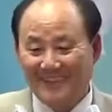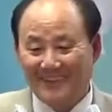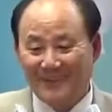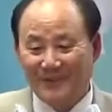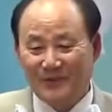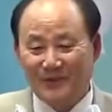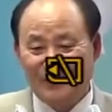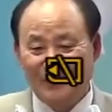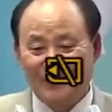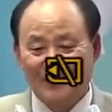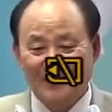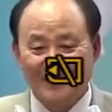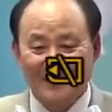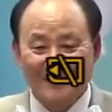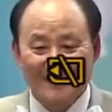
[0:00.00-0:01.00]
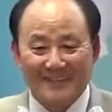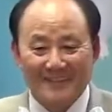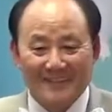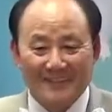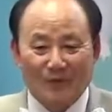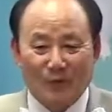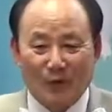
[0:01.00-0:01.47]
또
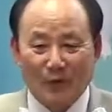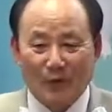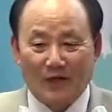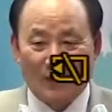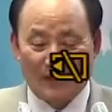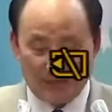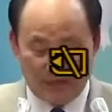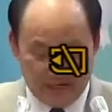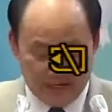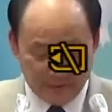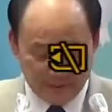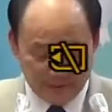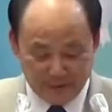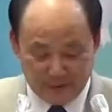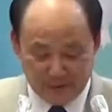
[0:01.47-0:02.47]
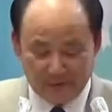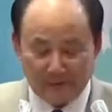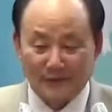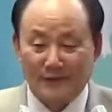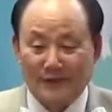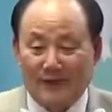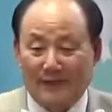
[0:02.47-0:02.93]
코로나 감히
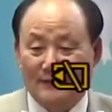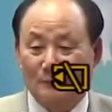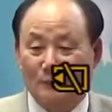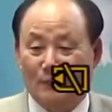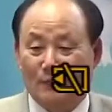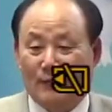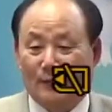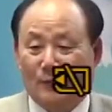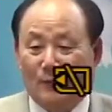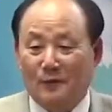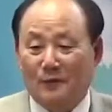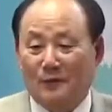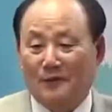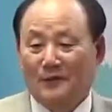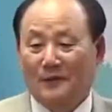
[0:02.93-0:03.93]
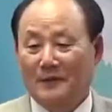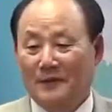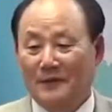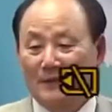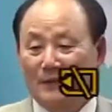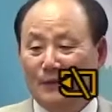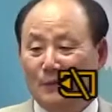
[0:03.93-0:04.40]
접근을 하지 못하도록
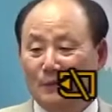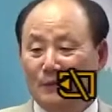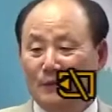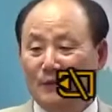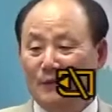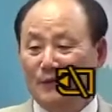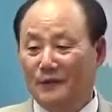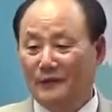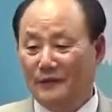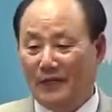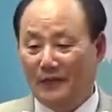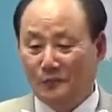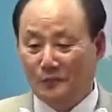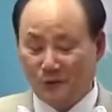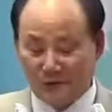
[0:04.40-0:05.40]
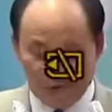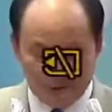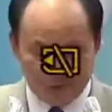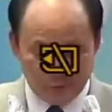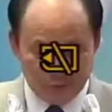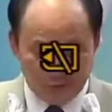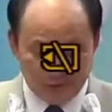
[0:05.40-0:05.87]
여러분들 건강으로
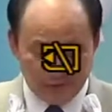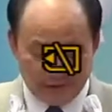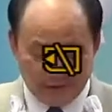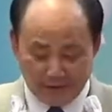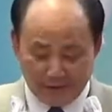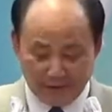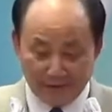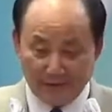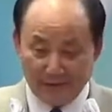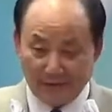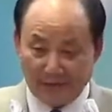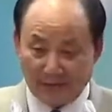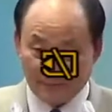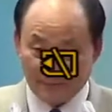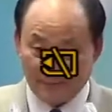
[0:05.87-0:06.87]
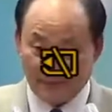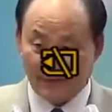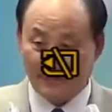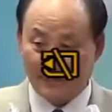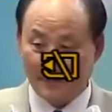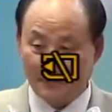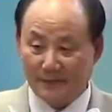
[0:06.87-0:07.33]
지켜주신 하나님께 감사를
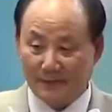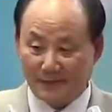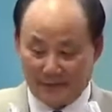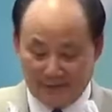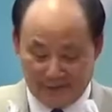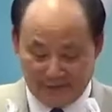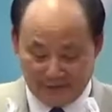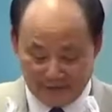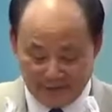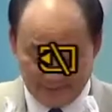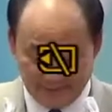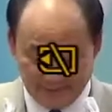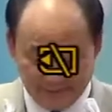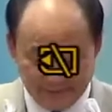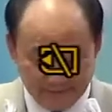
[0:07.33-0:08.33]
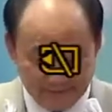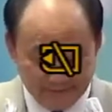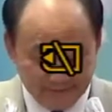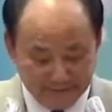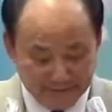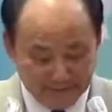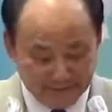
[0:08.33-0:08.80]
드립니다.
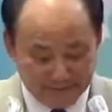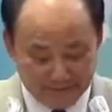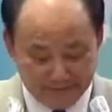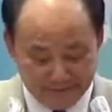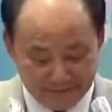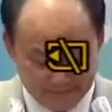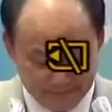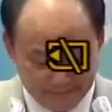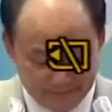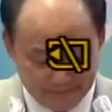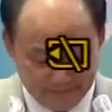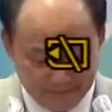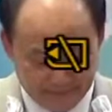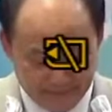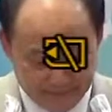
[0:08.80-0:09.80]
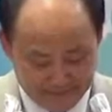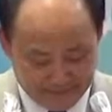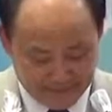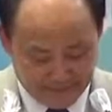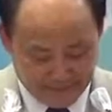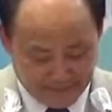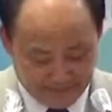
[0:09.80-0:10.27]
그
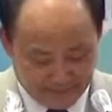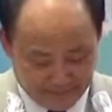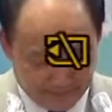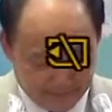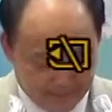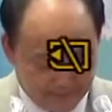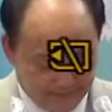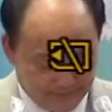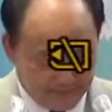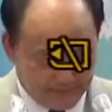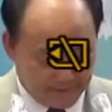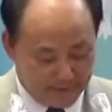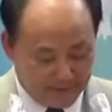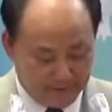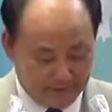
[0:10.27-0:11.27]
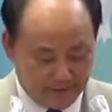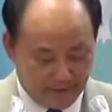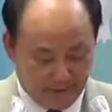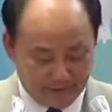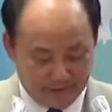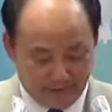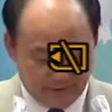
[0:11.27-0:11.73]
제가 그
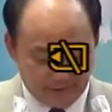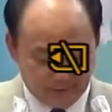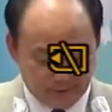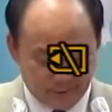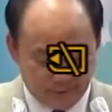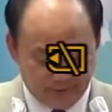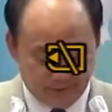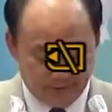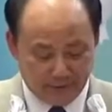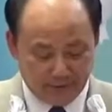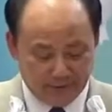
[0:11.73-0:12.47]
한 달 전에